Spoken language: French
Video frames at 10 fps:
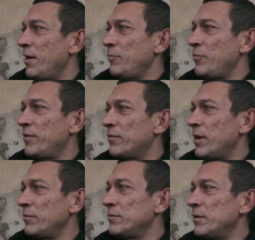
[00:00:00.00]
Et puis le
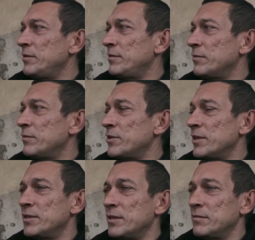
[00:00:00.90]
soir, ils nous donnent 10 euros
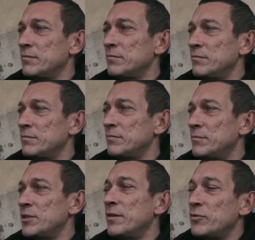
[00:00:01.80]
chacun.
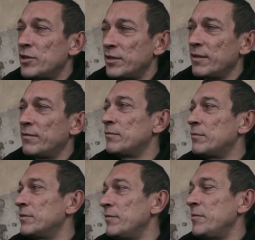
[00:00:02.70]
Moi, j'avais touché 15
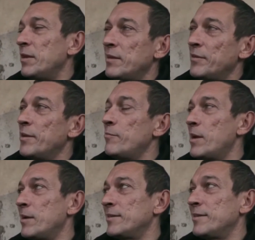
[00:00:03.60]
euros. J'avais mis la dernière
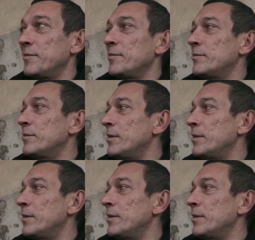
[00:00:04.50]
barre, 15 euros.